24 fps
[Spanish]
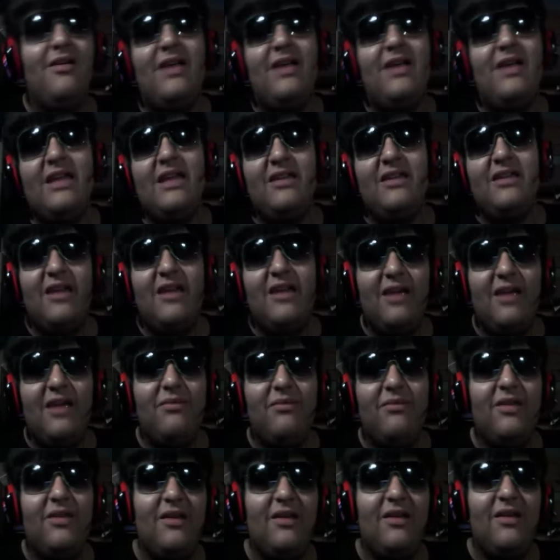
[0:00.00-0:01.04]
Ahora llega
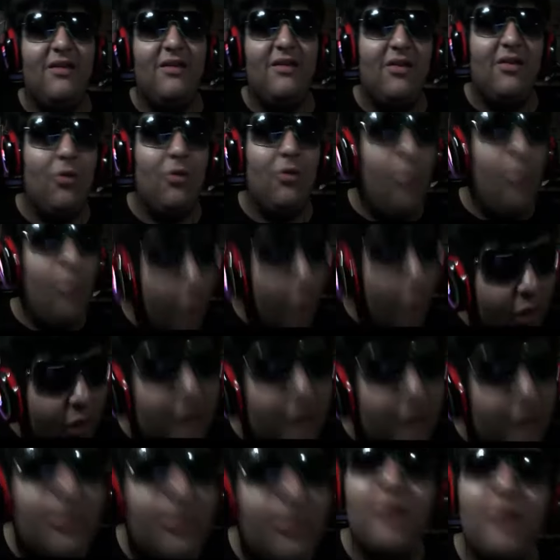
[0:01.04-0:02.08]
¡Uh,
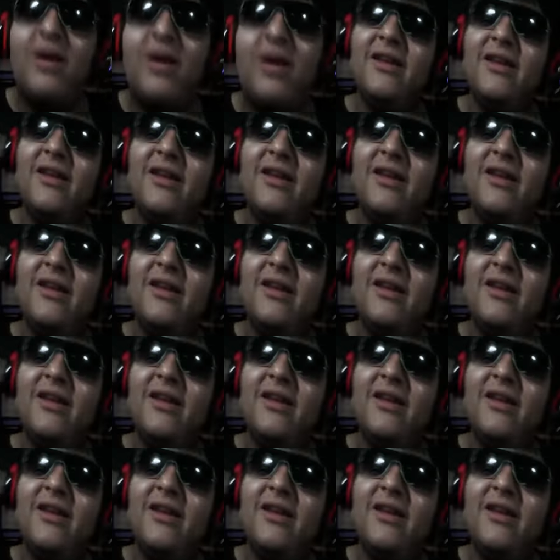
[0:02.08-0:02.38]
el Juan